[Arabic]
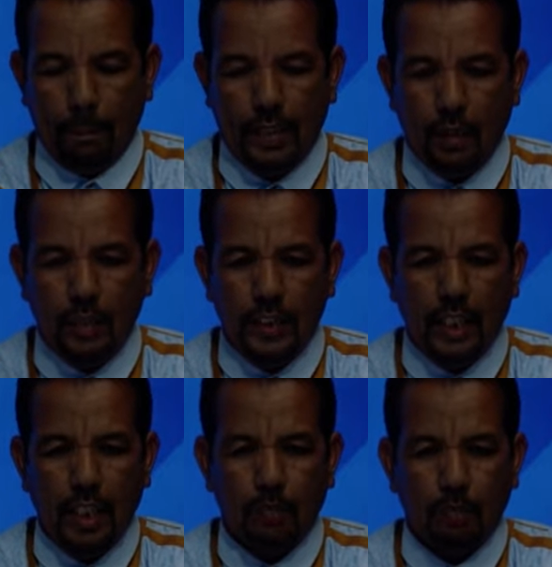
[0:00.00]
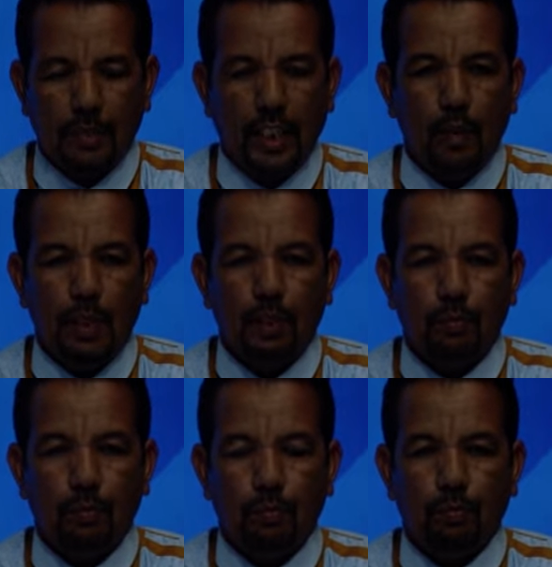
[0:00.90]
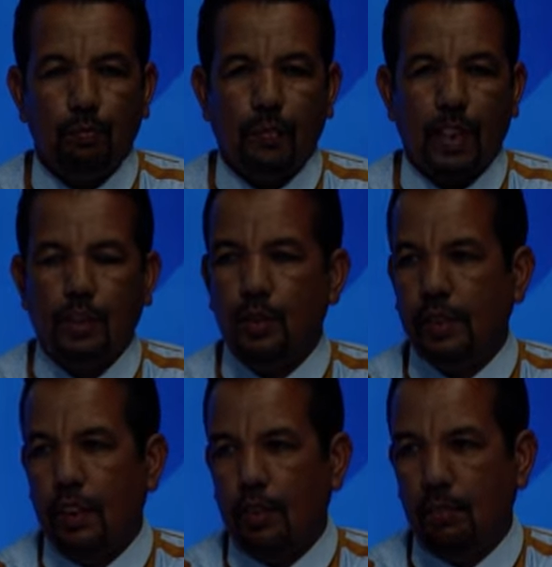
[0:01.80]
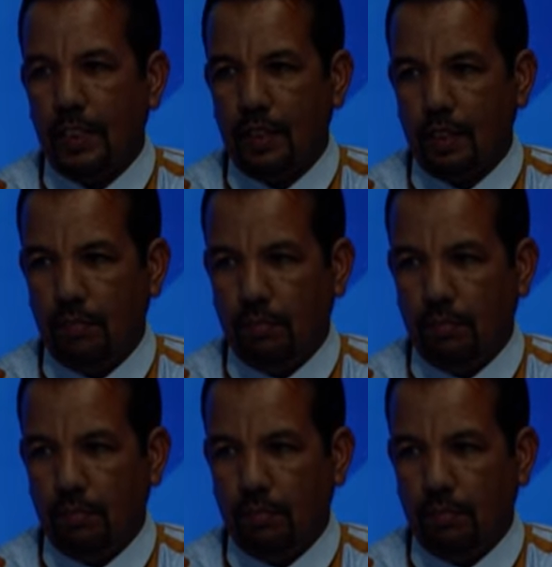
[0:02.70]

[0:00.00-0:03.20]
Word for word: نحن عندنا تقريبا 26000 مدرسه.